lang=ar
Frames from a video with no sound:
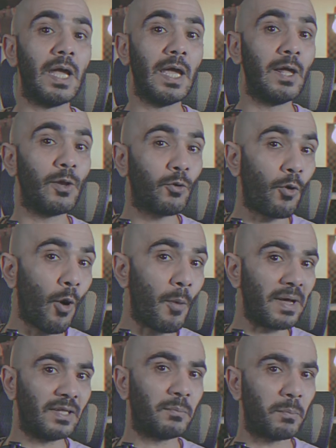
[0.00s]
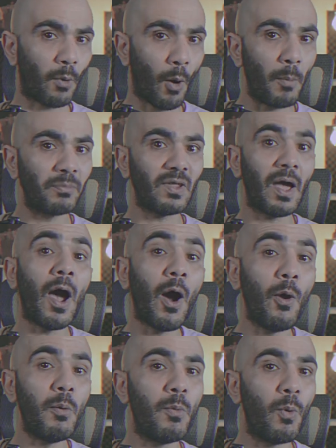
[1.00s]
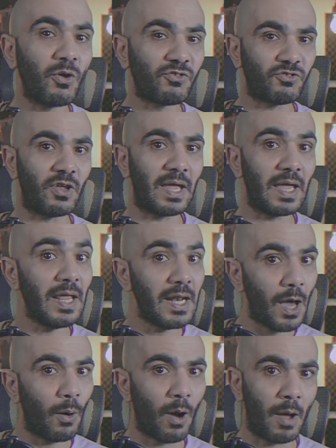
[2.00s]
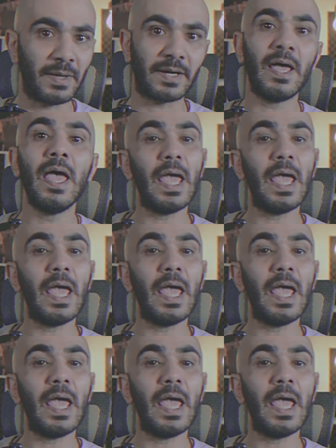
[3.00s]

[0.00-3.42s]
الكوماند برومت أو موجه الأوامر